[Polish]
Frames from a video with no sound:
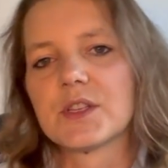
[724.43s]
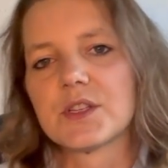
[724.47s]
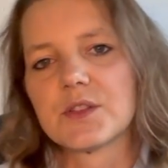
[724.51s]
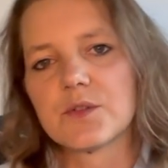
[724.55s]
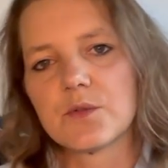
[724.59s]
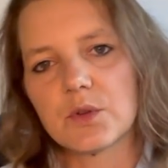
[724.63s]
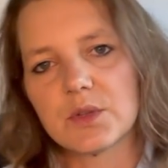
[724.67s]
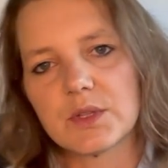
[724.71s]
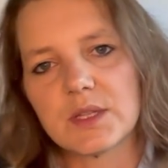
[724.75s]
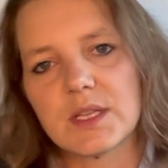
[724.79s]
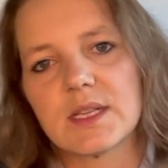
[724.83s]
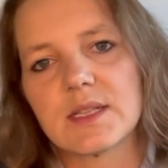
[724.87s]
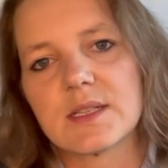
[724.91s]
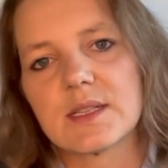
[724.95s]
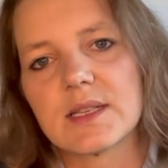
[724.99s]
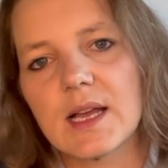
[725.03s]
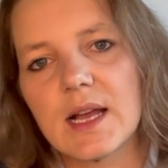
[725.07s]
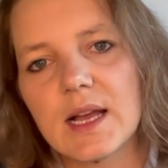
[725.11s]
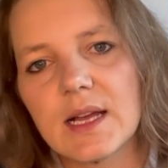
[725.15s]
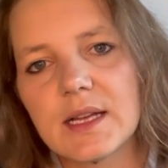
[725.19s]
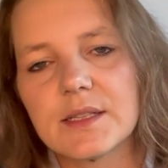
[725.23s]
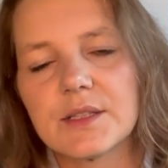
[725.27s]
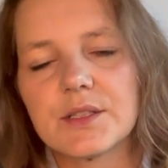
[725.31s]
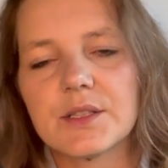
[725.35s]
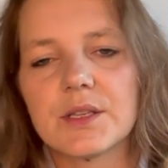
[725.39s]
zwrot na
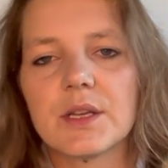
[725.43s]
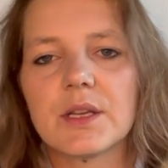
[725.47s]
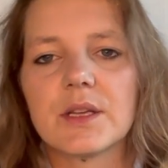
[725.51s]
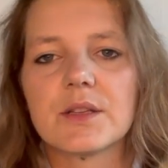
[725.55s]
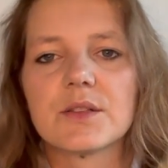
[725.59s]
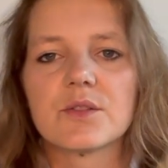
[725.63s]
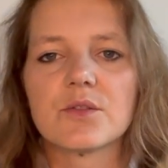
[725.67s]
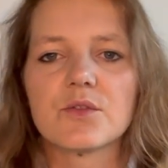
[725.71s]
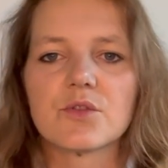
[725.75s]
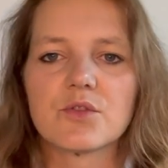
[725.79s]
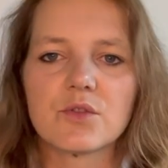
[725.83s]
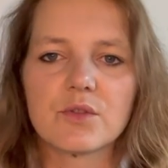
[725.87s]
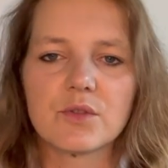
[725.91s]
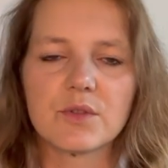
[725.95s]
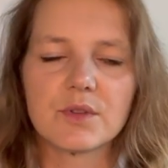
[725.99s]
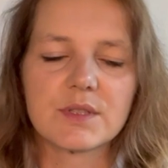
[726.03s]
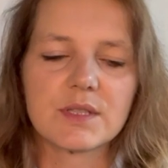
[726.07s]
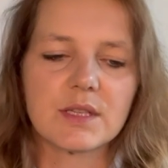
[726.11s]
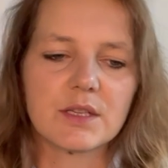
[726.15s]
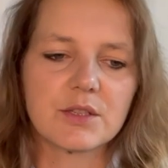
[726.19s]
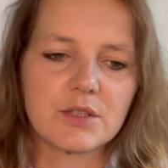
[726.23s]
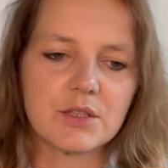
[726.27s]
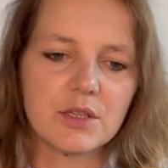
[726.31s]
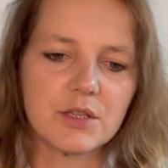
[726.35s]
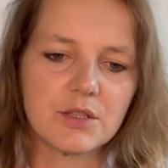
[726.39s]
zadzie, zroz-
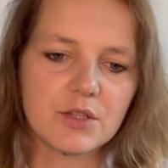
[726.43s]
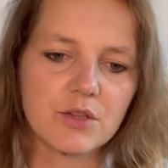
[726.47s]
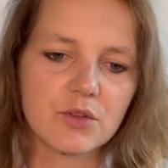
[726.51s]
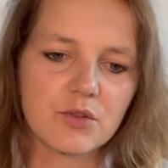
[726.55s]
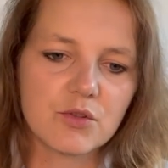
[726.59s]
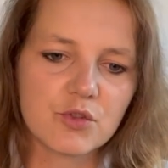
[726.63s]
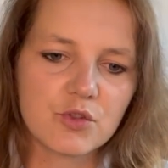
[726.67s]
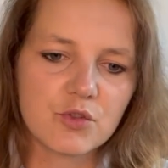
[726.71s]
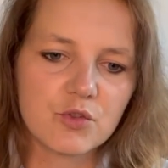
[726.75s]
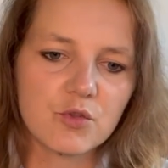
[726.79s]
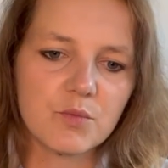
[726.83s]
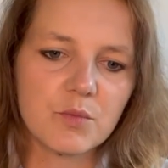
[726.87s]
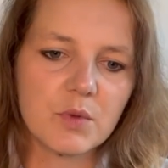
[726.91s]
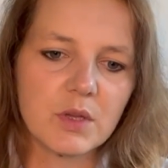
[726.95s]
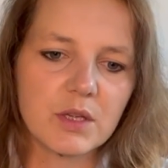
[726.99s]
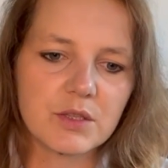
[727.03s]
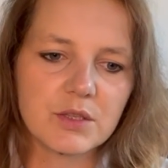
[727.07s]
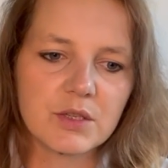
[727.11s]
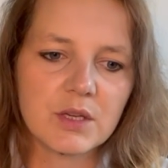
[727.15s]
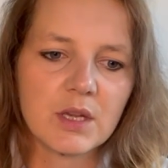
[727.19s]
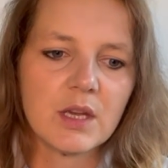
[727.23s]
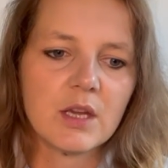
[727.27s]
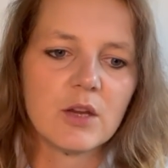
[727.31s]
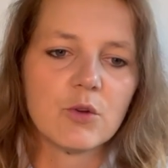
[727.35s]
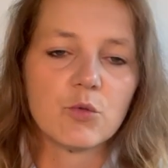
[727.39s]
zaczniecie
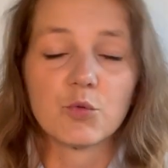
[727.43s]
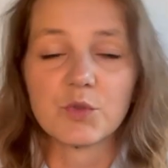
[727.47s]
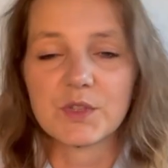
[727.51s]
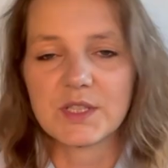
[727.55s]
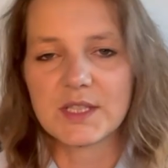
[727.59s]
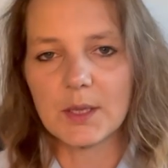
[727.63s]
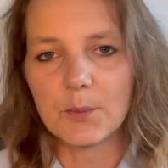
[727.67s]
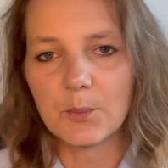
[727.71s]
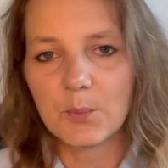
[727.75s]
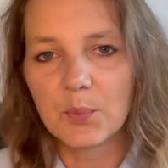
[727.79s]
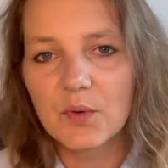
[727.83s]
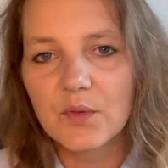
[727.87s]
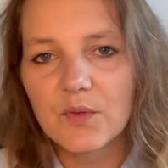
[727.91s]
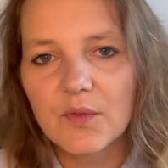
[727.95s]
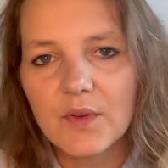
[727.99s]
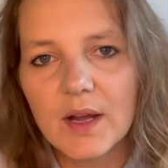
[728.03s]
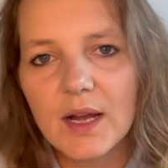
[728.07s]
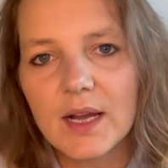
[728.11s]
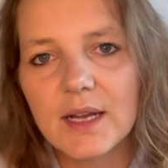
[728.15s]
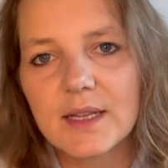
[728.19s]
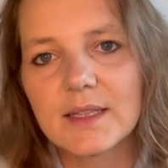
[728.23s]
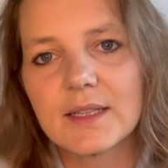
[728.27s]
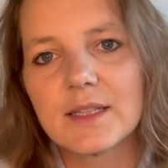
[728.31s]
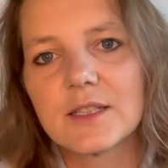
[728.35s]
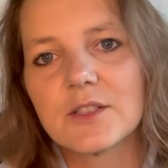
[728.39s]
rozumieć
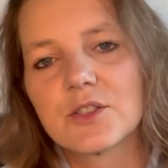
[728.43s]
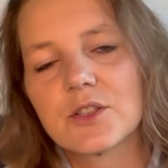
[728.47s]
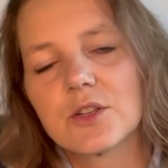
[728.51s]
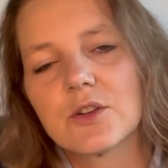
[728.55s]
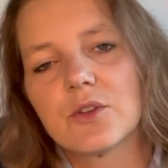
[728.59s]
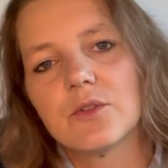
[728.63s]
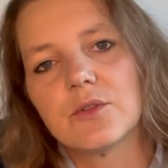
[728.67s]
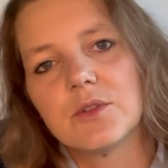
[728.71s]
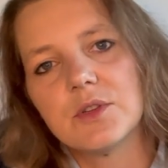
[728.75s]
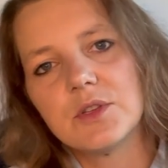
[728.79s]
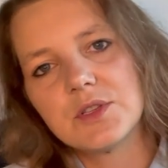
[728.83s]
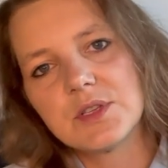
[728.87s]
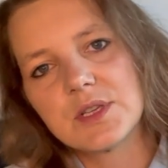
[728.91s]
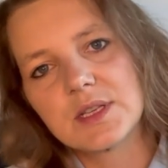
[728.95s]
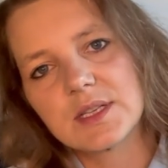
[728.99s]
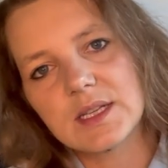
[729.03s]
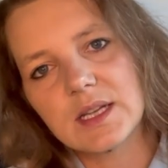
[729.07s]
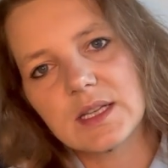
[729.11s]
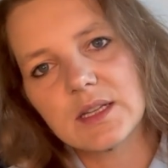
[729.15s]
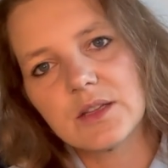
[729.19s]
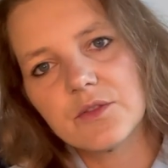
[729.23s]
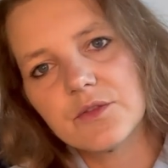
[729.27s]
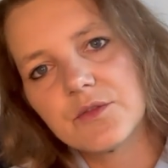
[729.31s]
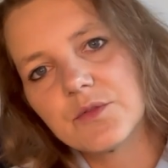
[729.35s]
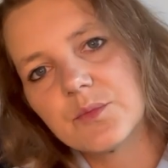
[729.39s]
ustępowanie, że koń idzie
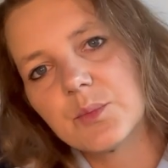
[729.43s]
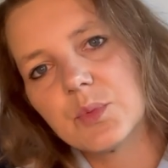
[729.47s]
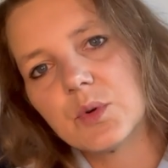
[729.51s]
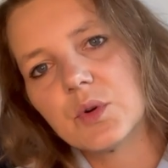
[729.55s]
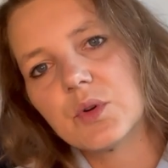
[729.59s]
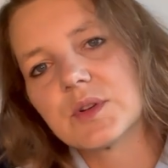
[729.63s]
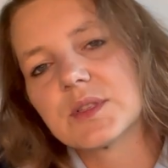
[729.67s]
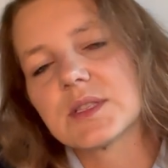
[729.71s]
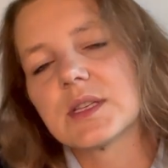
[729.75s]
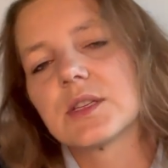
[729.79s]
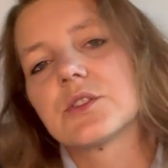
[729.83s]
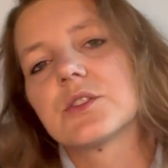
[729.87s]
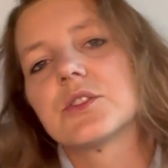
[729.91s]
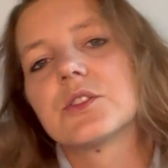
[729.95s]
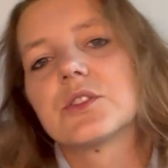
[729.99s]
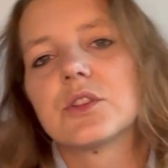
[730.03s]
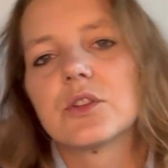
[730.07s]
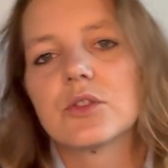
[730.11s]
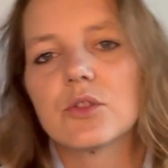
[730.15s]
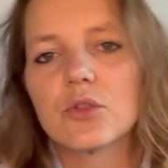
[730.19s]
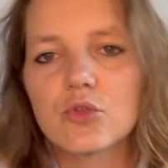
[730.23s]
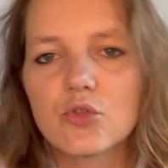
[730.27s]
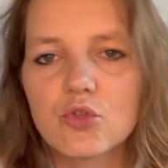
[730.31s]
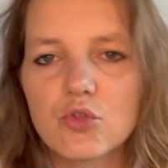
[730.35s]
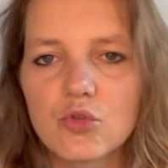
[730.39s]
zadem w bok,
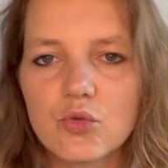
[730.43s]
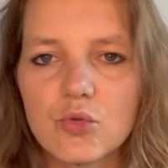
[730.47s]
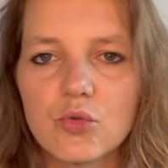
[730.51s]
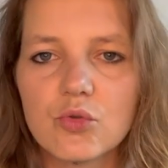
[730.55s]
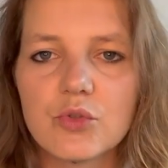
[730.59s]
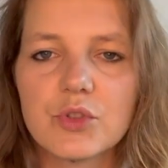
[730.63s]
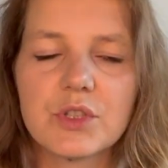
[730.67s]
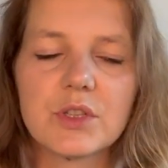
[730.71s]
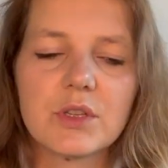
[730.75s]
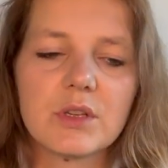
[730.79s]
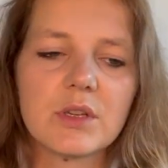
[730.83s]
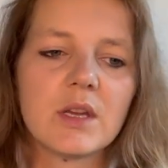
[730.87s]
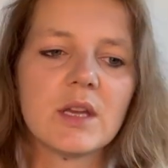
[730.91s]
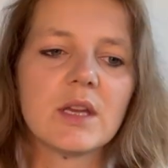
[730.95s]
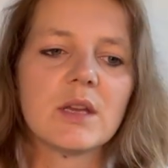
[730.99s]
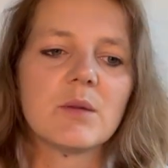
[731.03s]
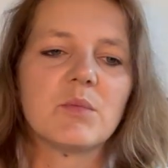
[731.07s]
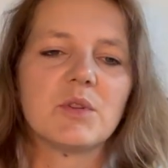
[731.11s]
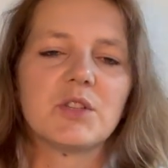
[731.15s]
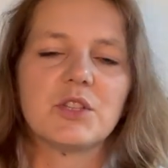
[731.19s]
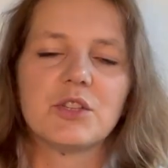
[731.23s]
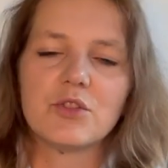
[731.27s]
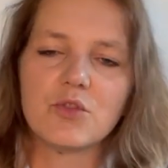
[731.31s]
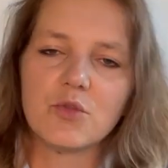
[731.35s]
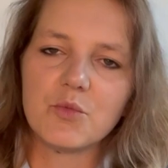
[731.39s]
zaczniecie to czuć,
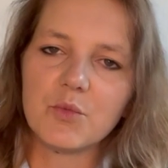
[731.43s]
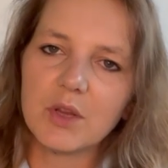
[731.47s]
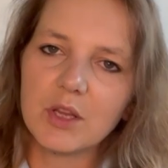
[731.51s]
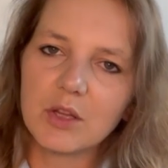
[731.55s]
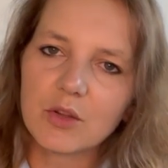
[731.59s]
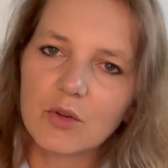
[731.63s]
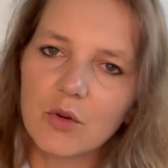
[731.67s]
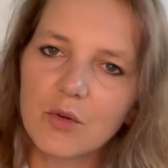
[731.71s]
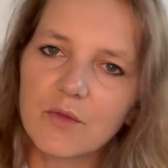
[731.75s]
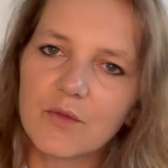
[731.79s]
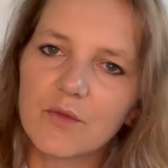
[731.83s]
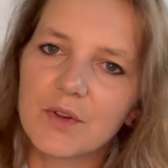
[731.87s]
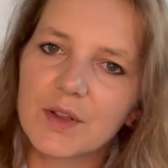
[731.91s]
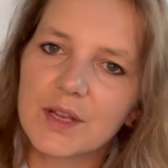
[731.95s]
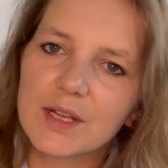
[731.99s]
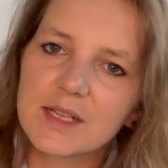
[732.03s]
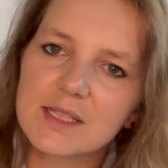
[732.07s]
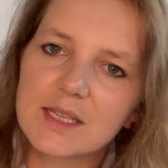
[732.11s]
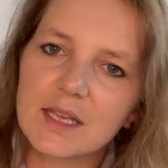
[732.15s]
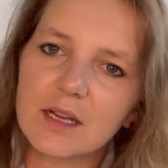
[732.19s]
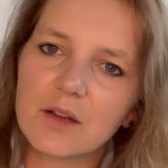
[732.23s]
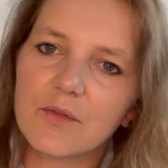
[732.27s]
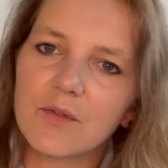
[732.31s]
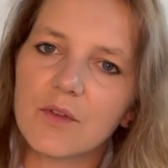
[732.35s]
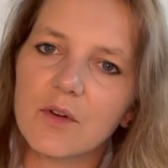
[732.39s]
będziecie umieli to
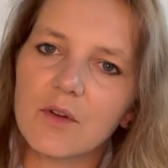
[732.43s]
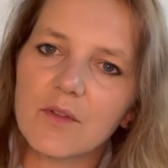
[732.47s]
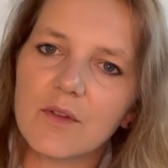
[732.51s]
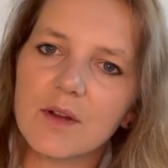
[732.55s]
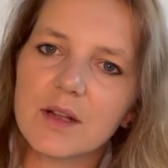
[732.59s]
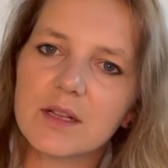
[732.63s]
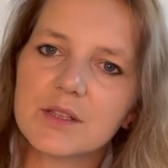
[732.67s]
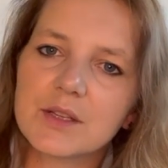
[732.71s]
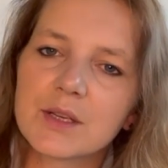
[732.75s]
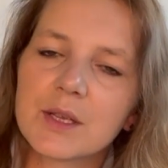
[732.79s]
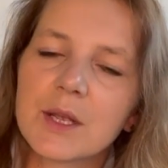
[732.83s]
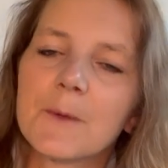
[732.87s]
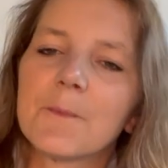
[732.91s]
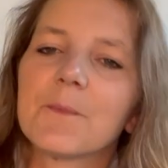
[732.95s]
wyegzekwować,